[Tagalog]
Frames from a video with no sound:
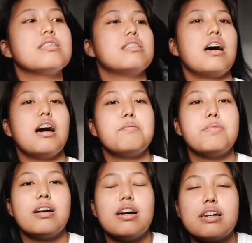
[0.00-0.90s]
sa
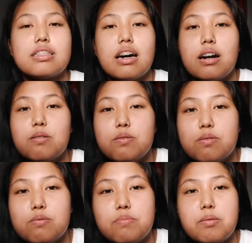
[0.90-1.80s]
mga taong
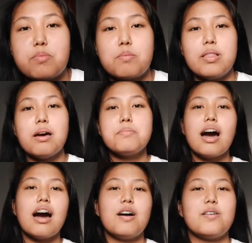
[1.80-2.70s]
may
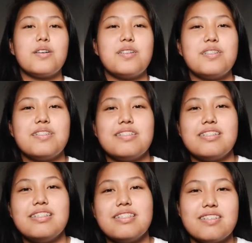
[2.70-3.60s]
problema or,
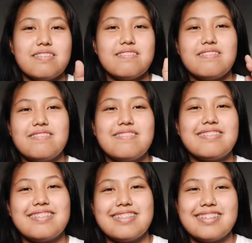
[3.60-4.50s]
you know,
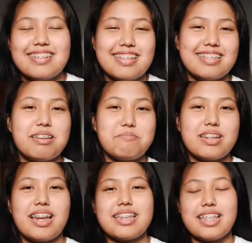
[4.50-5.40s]
something
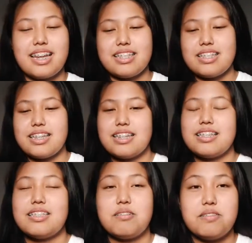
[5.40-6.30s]
like that.
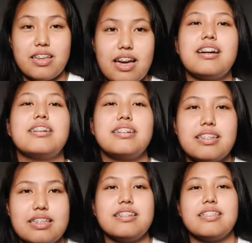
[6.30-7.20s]
So, yeah.
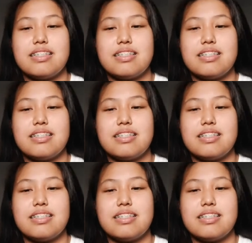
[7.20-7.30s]
yeah.